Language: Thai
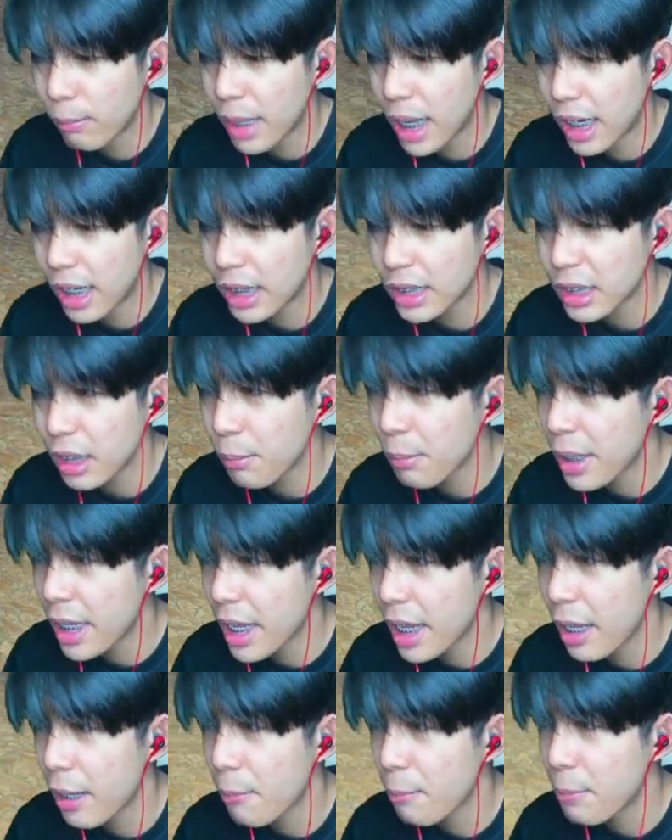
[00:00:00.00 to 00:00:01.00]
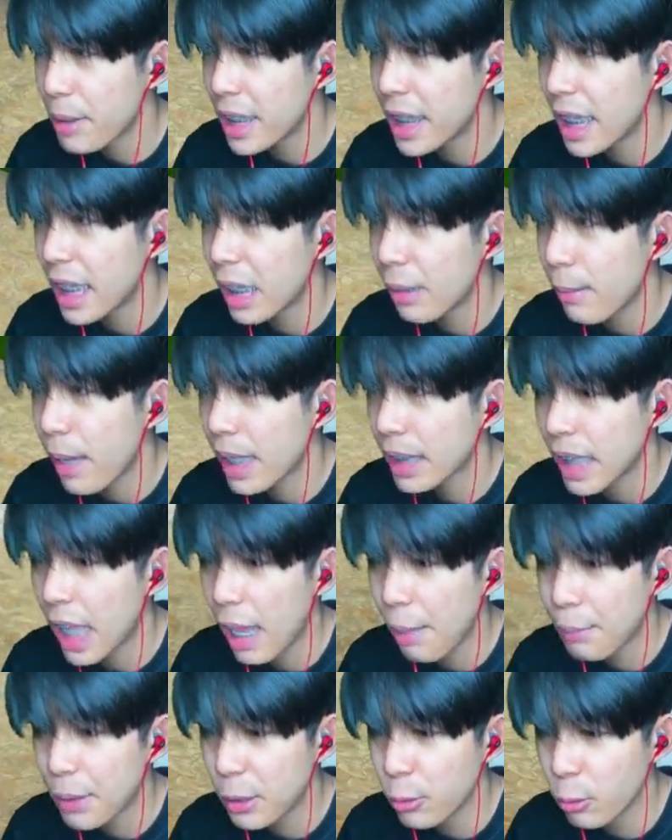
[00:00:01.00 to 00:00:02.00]
รักก็จะมีพี่เล่นอะไรบ้างนะ
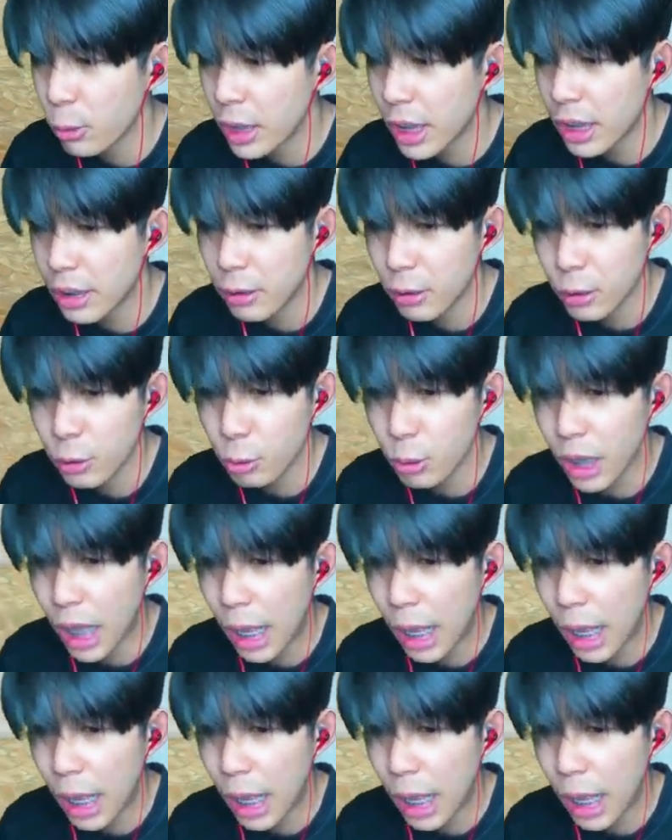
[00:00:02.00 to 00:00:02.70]
พี่ดูนี่ดูนะค